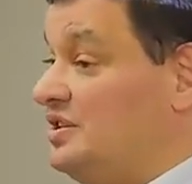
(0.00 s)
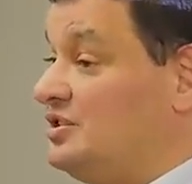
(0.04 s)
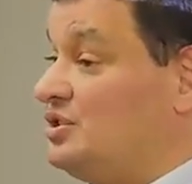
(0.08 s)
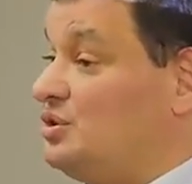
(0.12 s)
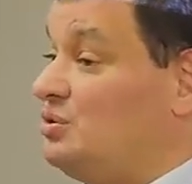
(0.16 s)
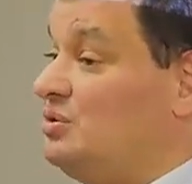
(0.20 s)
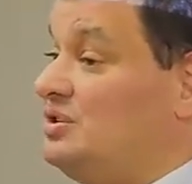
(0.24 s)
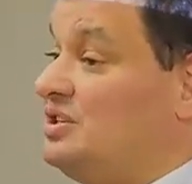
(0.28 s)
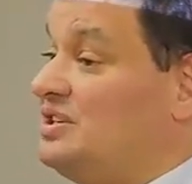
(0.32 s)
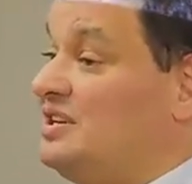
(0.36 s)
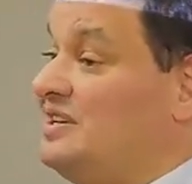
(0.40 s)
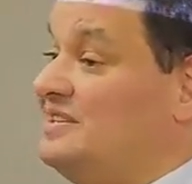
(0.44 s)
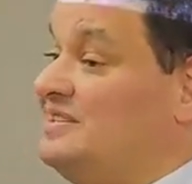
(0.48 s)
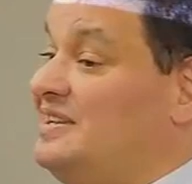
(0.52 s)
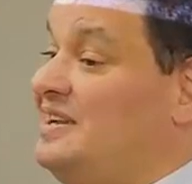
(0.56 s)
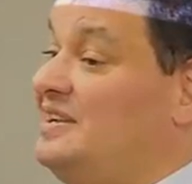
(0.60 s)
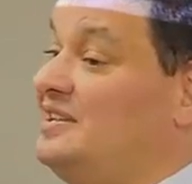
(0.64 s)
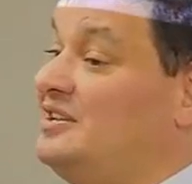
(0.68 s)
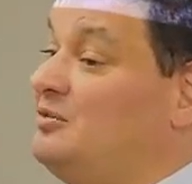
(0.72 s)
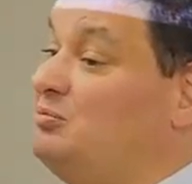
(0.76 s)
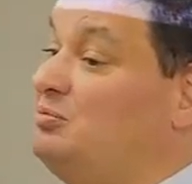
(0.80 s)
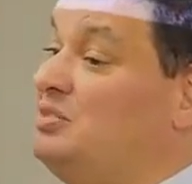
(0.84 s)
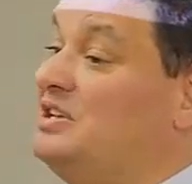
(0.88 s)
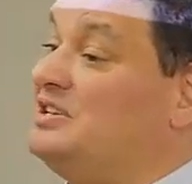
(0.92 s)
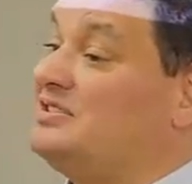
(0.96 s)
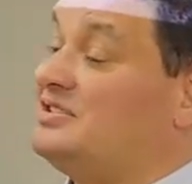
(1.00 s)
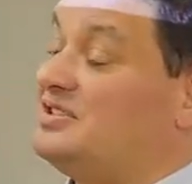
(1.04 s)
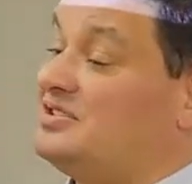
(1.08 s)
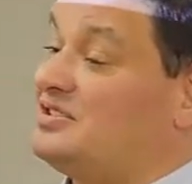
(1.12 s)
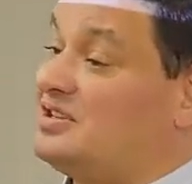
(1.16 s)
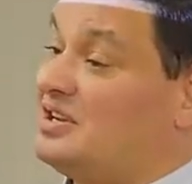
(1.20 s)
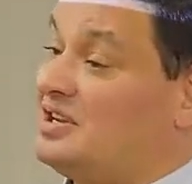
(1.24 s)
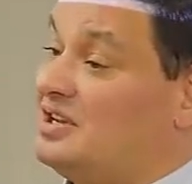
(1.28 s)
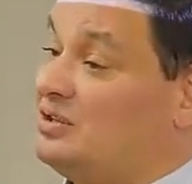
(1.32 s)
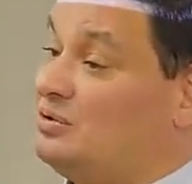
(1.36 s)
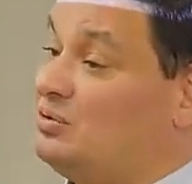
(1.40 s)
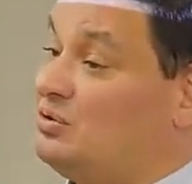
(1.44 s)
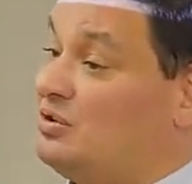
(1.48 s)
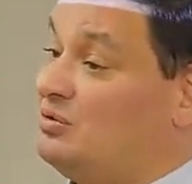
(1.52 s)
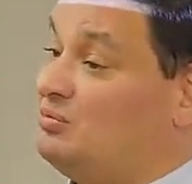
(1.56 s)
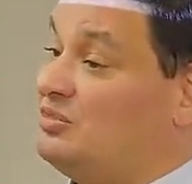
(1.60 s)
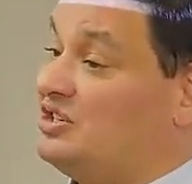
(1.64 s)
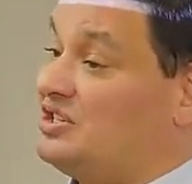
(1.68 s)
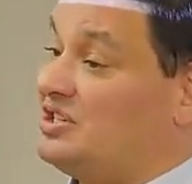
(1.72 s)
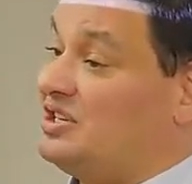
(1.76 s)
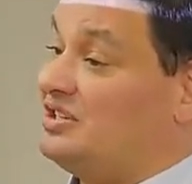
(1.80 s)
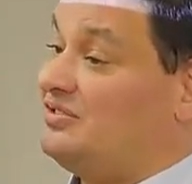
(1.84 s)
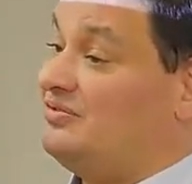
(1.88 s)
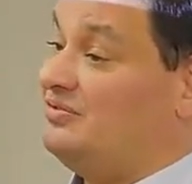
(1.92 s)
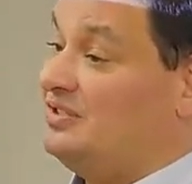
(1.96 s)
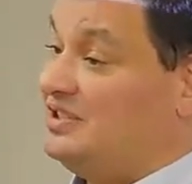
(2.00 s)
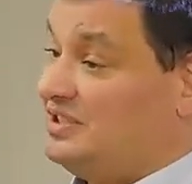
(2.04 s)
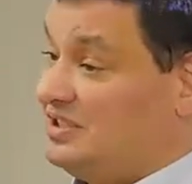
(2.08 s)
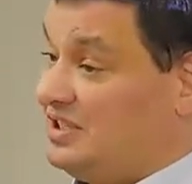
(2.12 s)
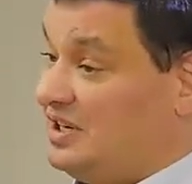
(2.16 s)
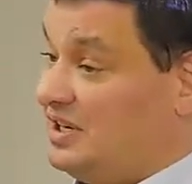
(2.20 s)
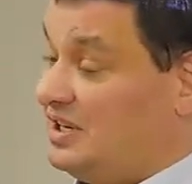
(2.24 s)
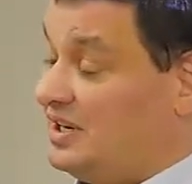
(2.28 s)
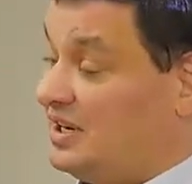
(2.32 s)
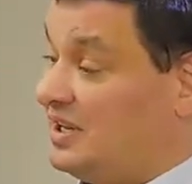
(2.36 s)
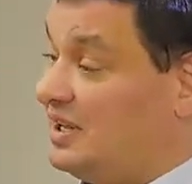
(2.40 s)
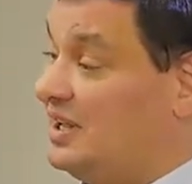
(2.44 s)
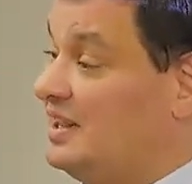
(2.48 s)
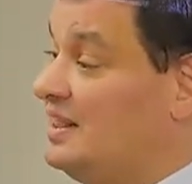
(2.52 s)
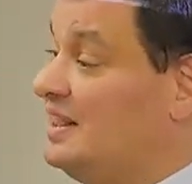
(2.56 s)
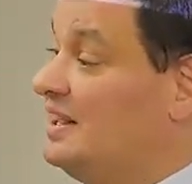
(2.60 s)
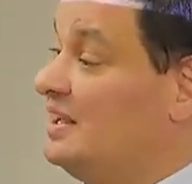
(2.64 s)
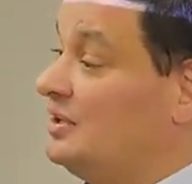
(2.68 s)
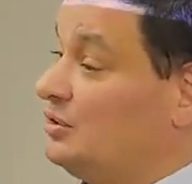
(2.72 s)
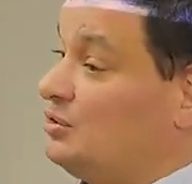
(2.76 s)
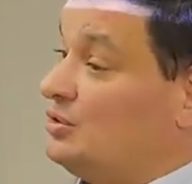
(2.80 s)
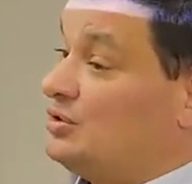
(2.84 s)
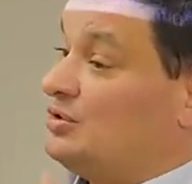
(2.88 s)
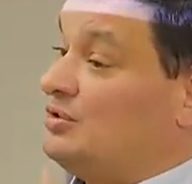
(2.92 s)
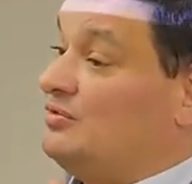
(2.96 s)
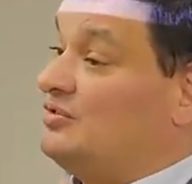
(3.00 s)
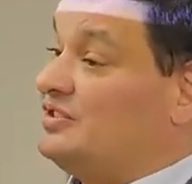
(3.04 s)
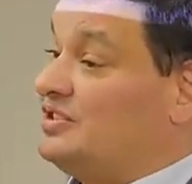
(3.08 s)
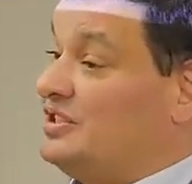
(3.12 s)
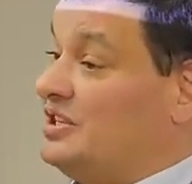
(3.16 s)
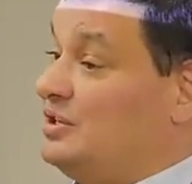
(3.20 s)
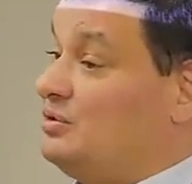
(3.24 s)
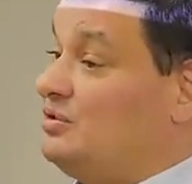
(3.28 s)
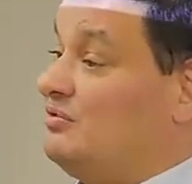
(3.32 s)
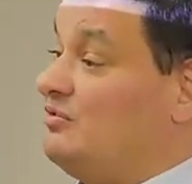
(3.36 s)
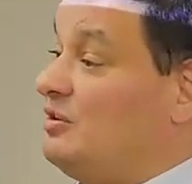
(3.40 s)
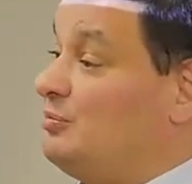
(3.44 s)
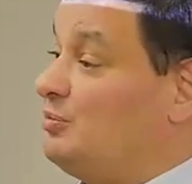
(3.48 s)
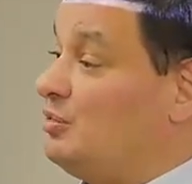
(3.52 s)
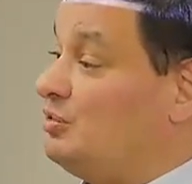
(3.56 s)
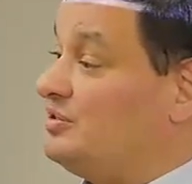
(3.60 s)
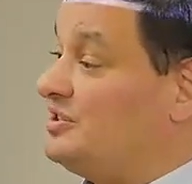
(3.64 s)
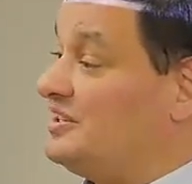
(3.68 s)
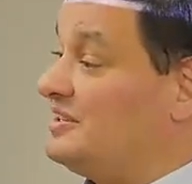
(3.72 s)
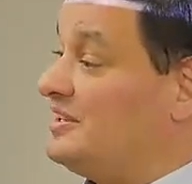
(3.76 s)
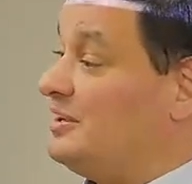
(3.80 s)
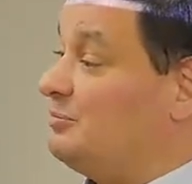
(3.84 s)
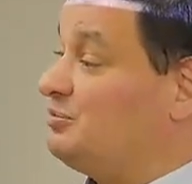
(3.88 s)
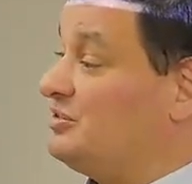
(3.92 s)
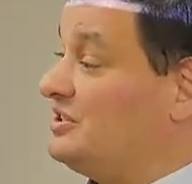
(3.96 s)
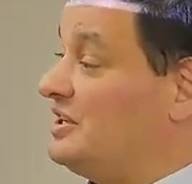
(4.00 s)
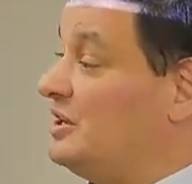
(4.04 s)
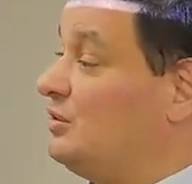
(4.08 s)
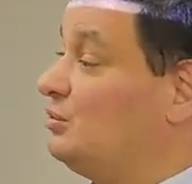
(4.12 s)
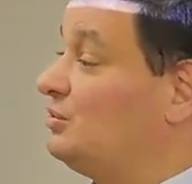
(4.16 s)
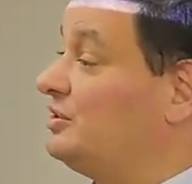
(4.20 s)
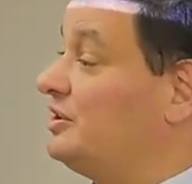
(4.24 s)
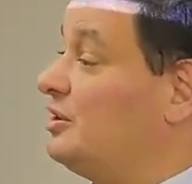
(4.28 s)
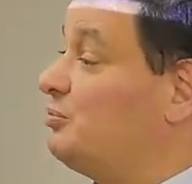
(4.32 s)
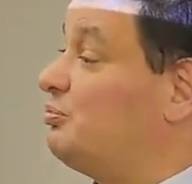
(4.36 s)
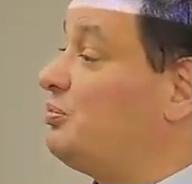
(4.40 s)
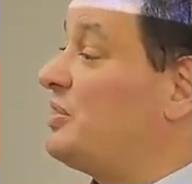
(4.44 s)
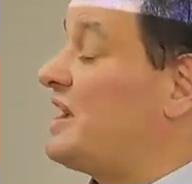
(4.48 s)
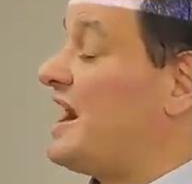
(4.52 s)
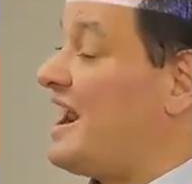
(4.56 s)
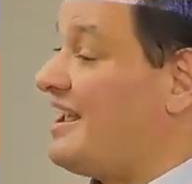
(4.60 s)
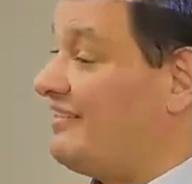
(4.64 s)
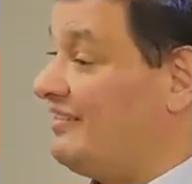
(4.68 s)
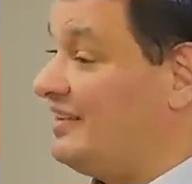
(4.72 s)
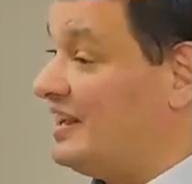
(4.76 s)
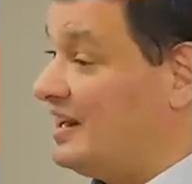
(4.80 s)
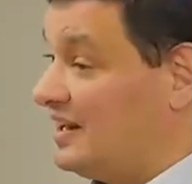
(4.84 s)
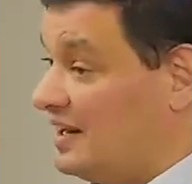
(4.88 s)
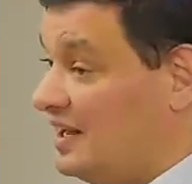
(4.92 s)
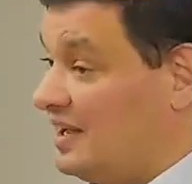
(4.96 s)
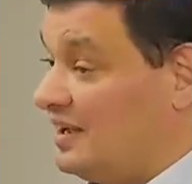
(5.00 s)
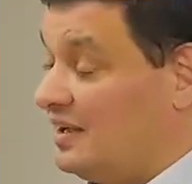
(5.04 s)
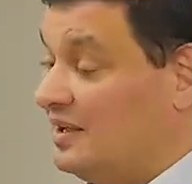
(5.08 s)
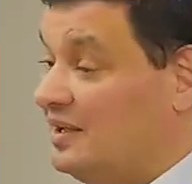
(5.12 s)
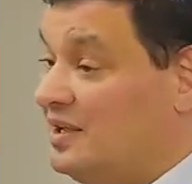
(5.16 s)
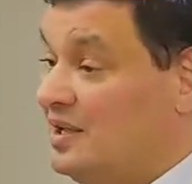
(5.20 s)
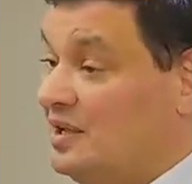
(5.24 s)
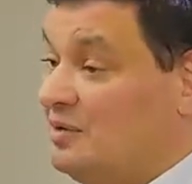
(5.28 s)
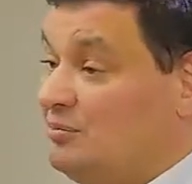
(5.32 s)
И с точки зрения бизнеса, который мы сейчас выстроили, то, что вы задаете вопрос, это абсолютно правильно.